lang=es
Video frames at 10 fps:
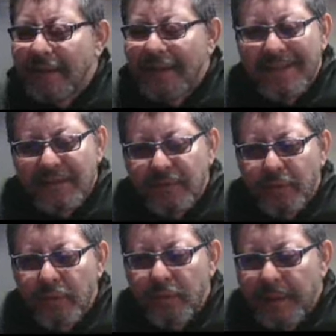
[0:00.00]
las estoy
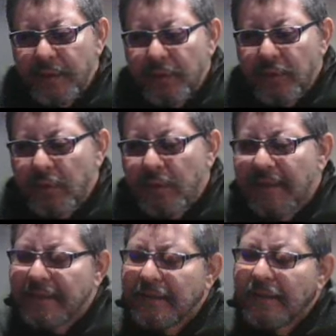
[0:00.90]
tomando
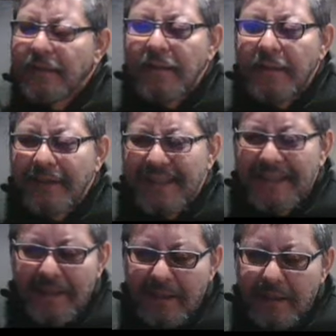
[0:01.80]
todas de la
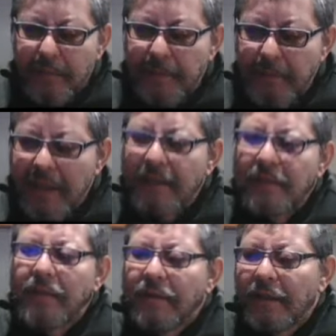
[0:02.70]
rama main
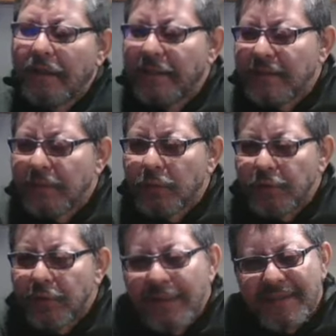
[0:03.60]
de la
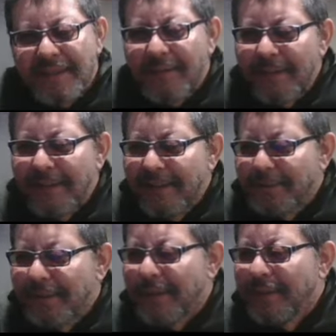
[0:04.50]
distribución estable de Linux
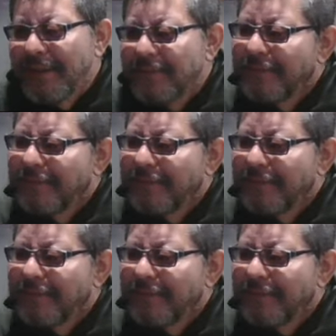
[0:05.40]
Debian